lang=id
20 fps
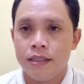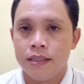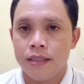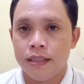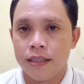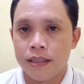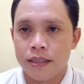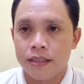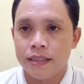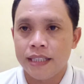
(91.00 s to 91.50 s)

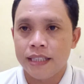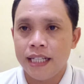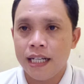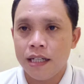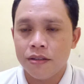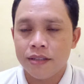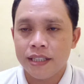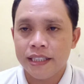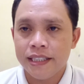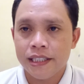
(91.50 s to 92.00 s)
eh,
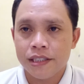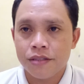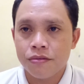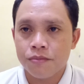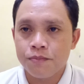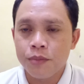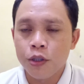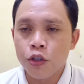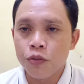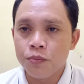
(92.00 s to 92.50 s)
nah orang yang
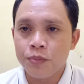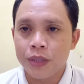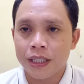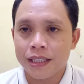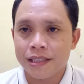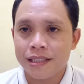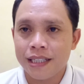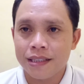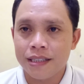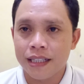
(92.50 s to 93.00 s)
belum
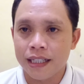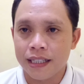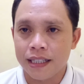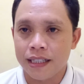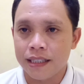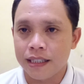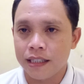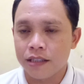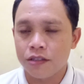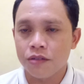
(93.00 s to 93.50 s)

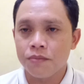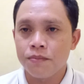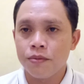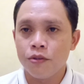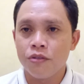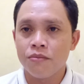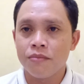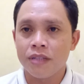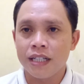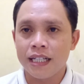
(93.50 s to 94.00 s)
berkesadaran atau
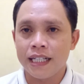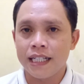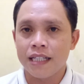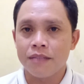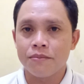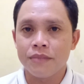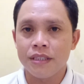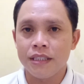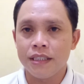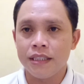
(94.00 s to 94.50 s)
belum
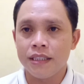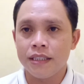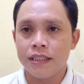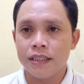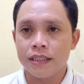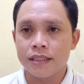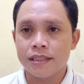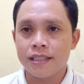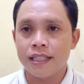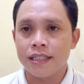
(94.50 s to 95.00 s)

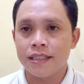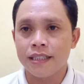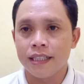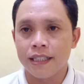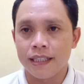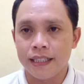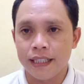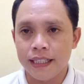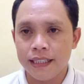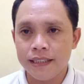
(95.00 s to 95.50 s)
mengalami
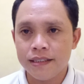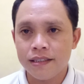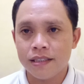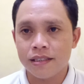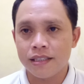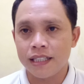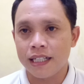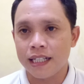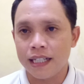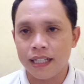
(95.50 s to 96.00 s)
kesadaran
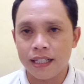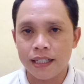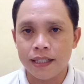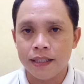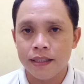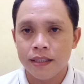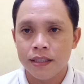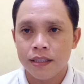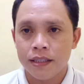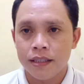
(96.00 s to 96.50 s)
secara
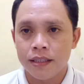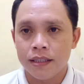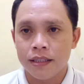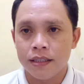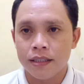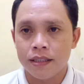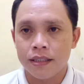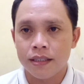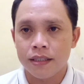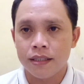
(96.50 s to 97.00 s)

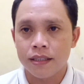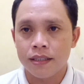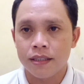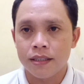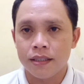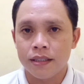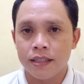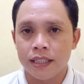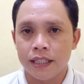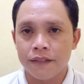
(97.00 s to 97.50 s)

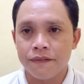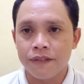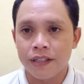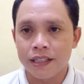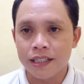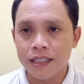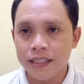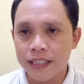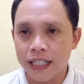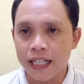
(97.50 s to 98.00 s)
eh,
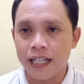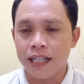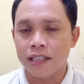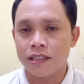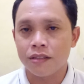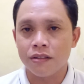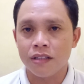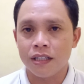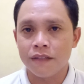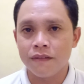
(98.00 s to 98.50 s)
level
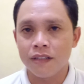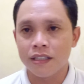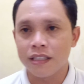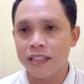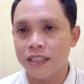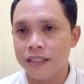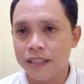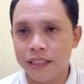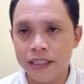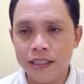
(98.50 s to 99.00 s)
rendah atau level
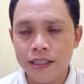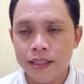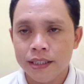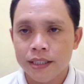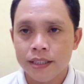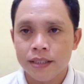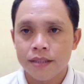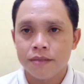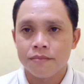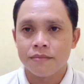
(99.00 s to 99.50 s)
tinggi
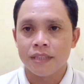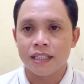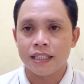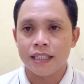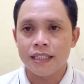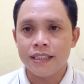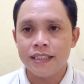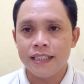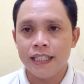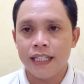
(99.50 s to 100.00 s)

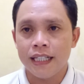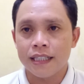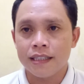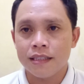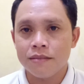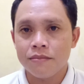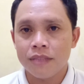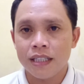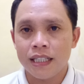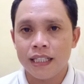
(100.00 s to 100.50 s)
maka dia
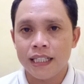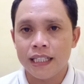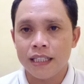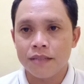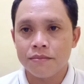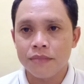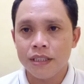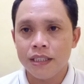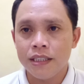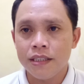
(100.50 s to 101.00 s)
akan
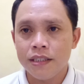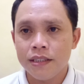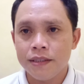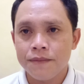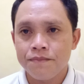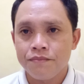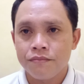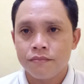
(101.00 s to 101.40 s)
mengalami